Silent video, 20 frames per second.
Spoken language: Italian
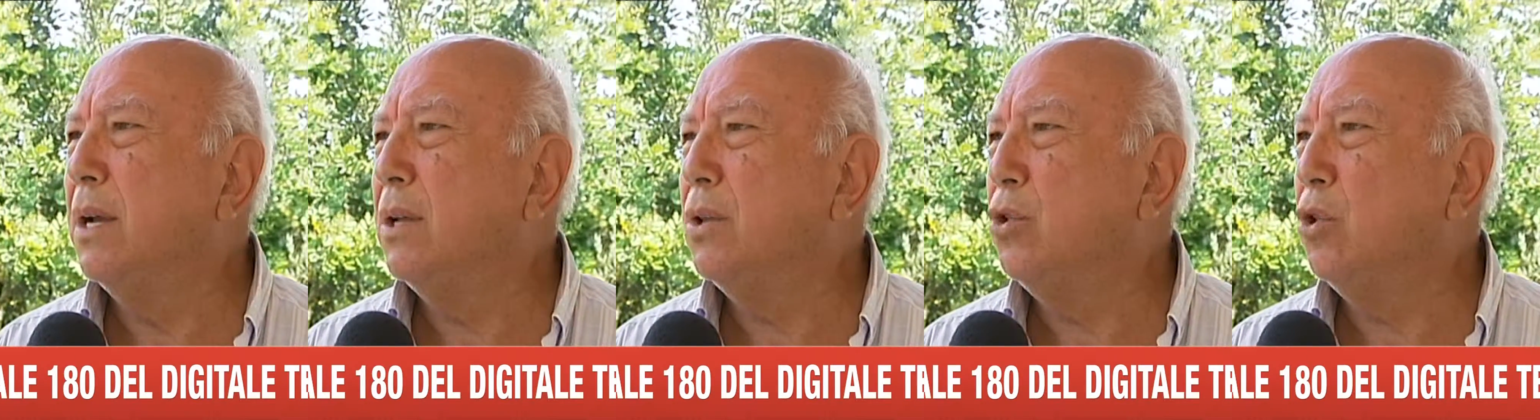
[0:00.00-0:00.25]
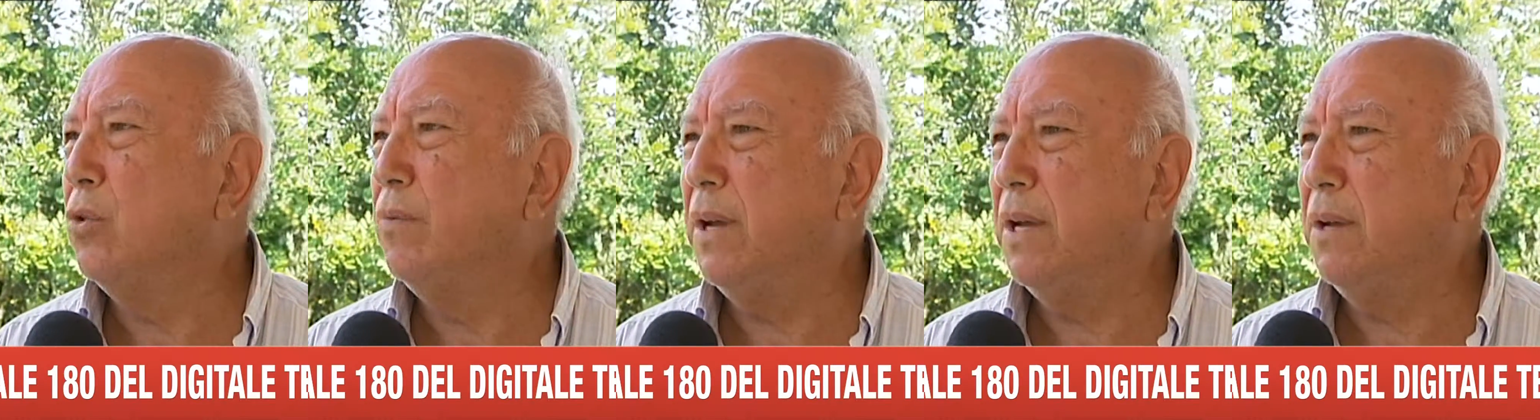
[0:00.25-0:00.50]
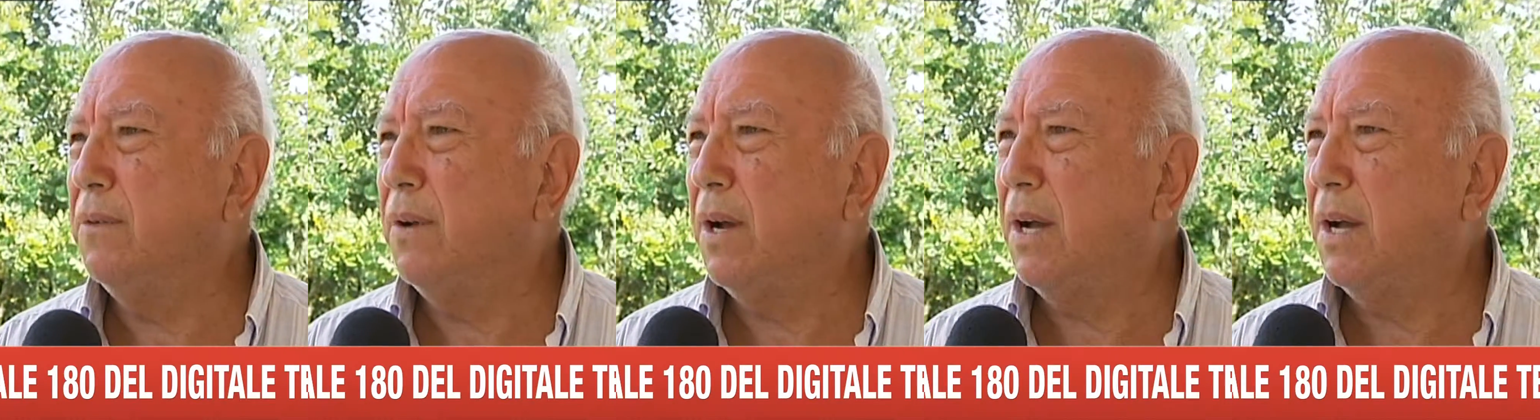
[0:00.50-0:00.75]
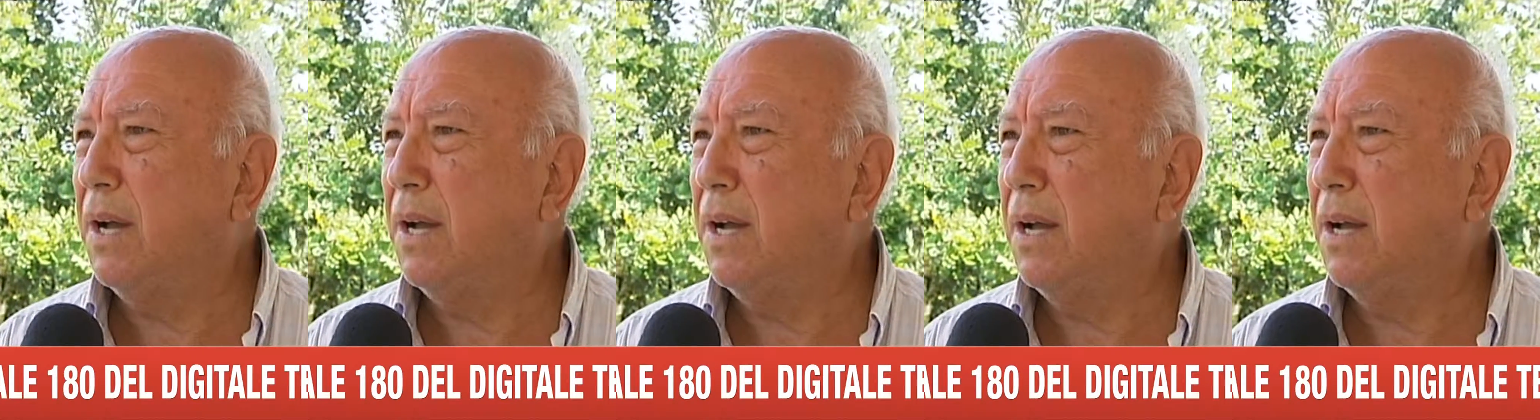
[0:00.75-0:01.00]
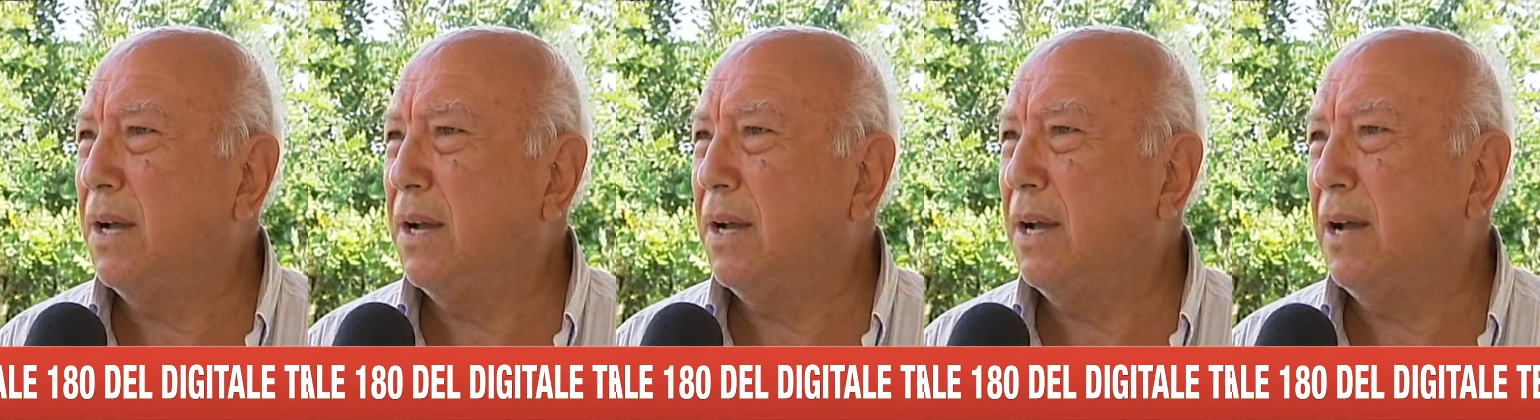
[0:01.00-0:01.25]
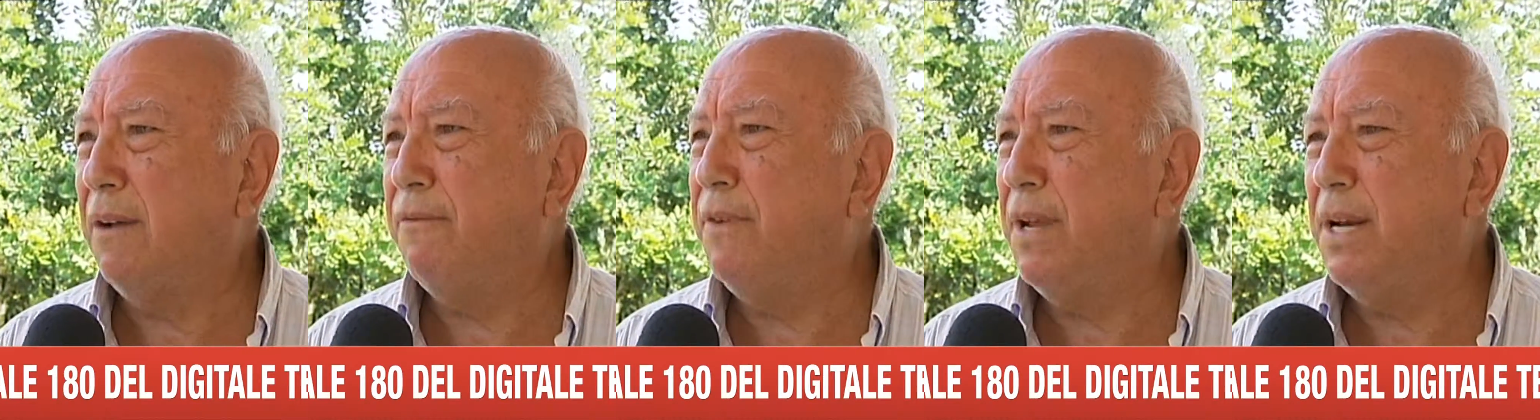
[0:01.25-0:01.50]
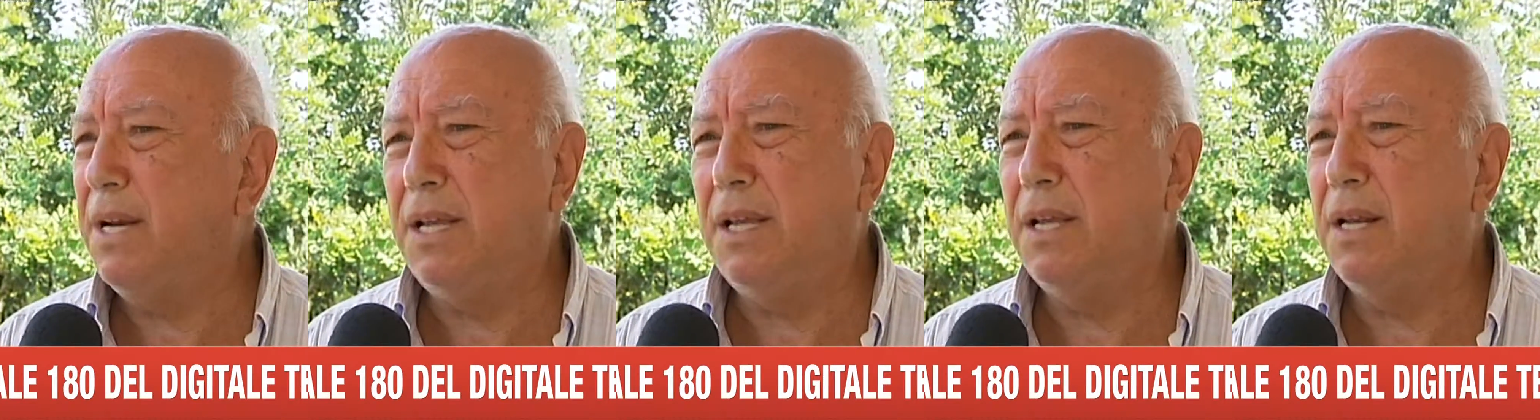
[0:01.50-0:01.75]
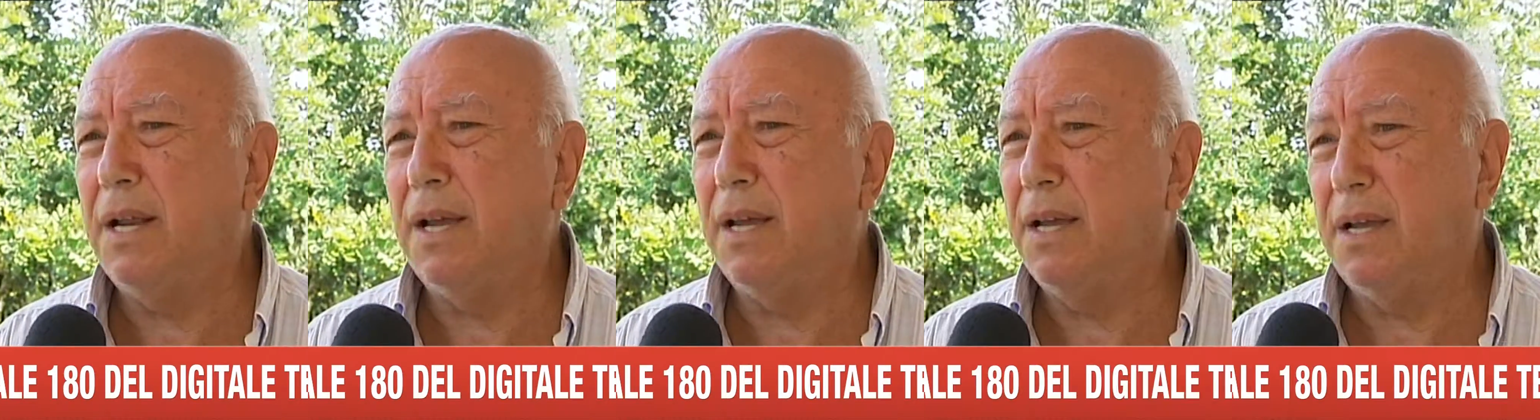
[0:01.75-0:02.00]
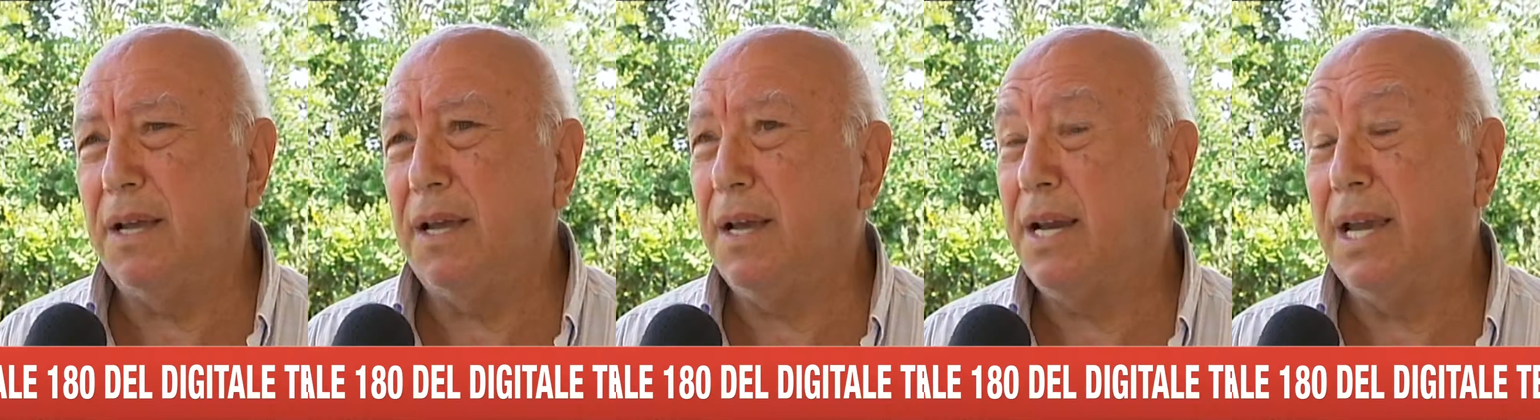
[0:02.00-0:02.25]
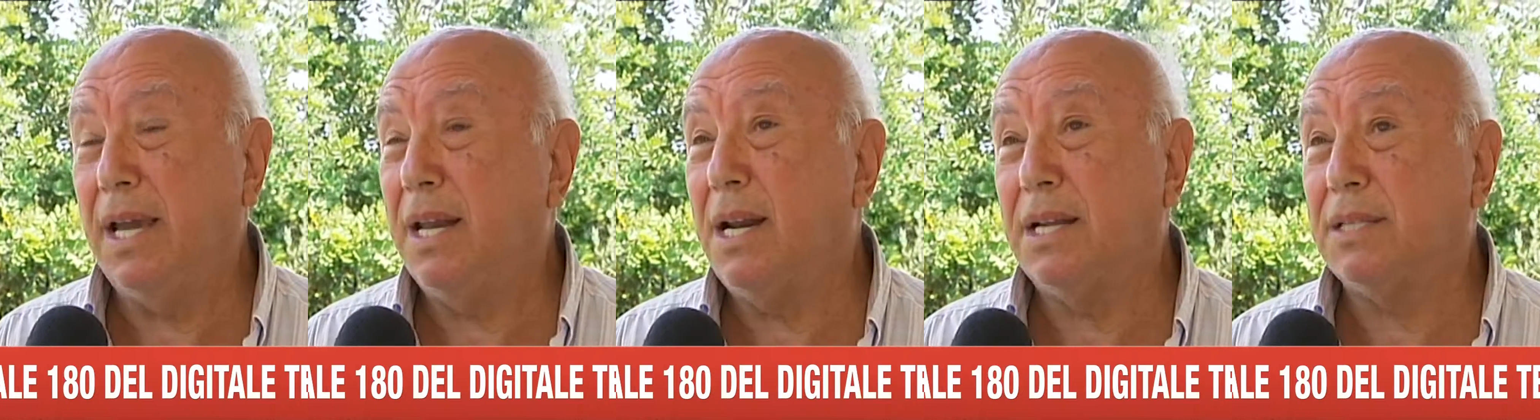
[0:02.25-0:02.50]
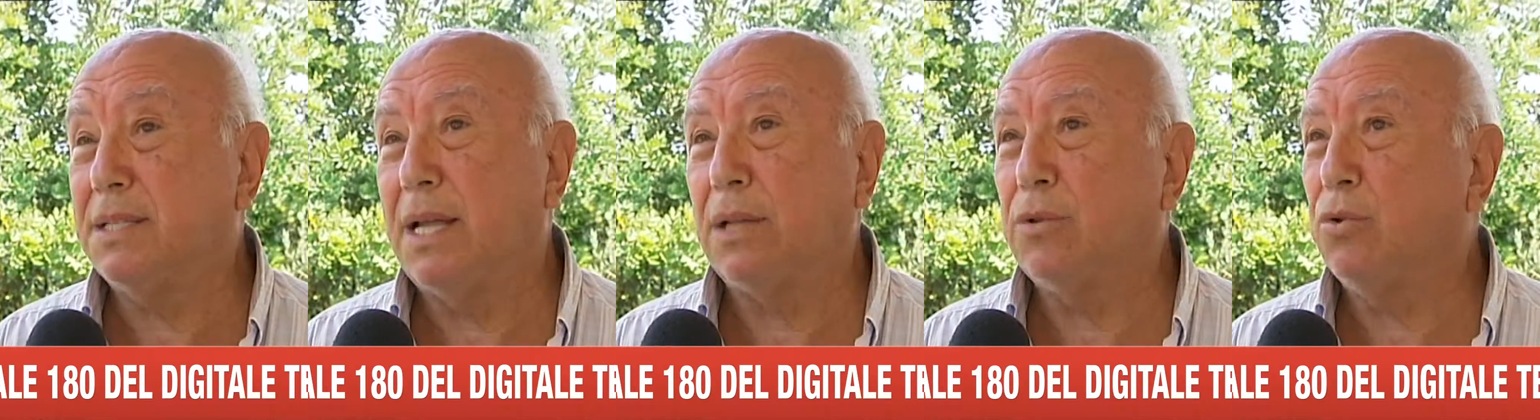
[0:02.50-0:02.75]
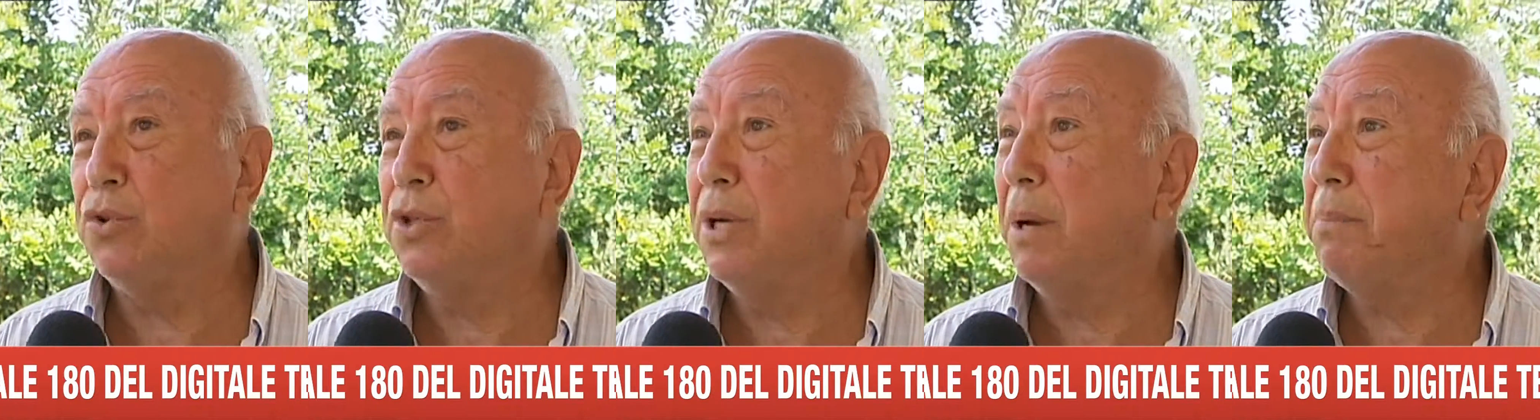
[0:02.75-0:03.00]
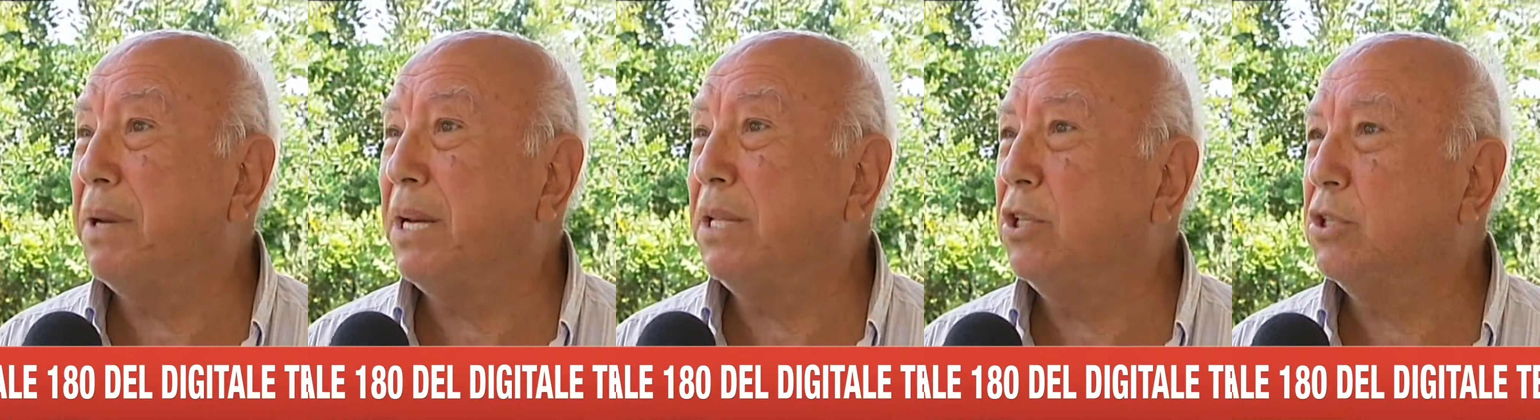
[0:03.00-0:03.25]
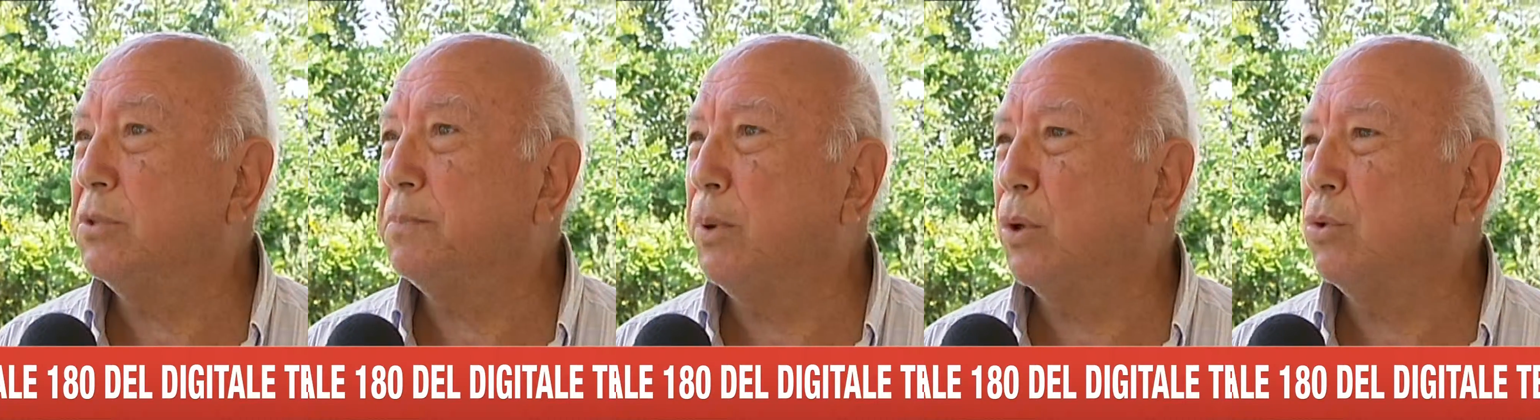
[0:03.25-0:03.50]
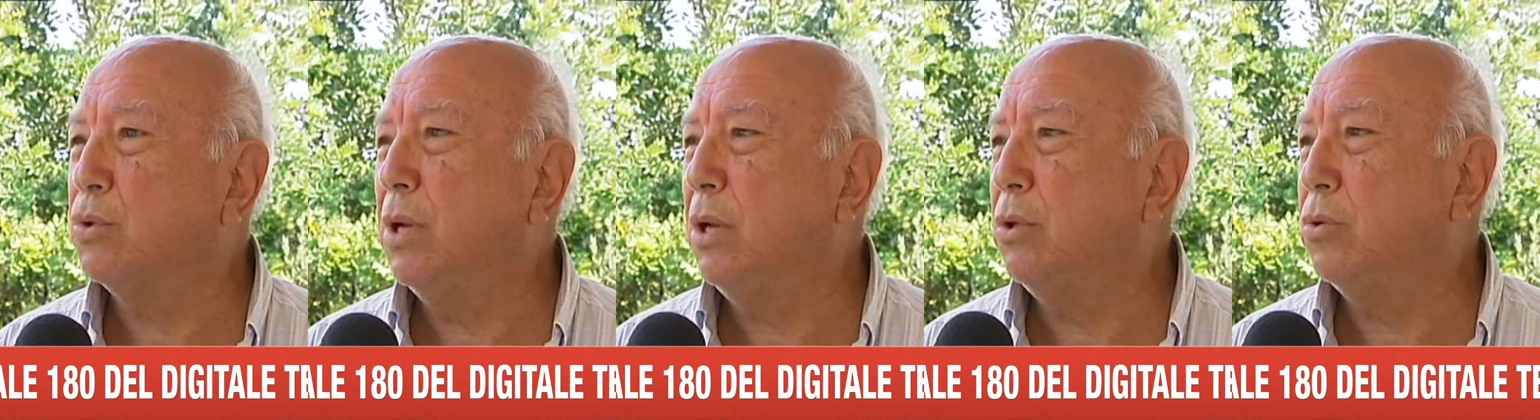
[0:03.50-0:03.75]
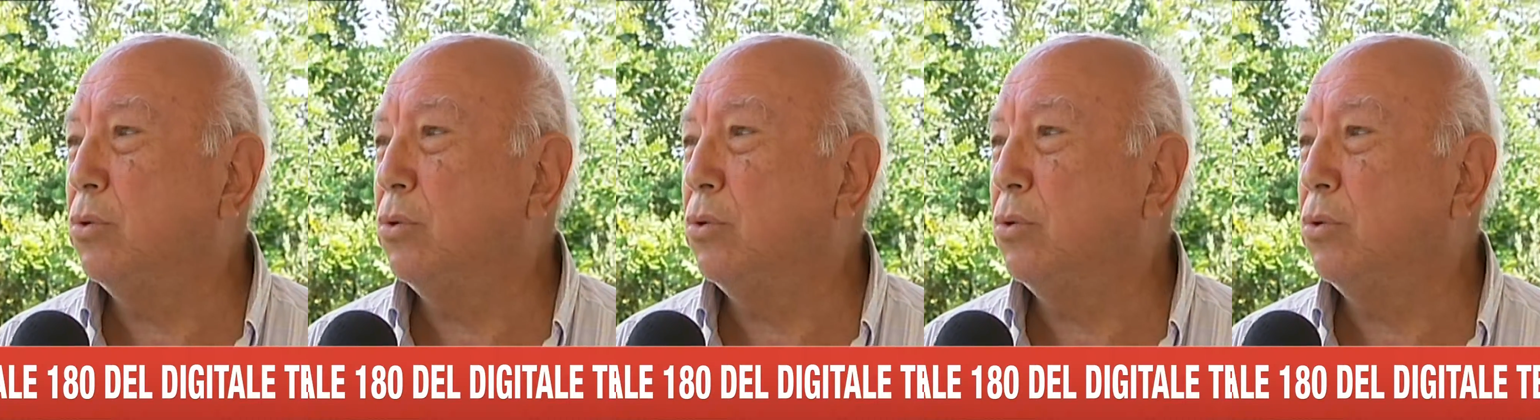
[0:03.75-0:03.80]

doveva avvenire, e che era stato già predisposto il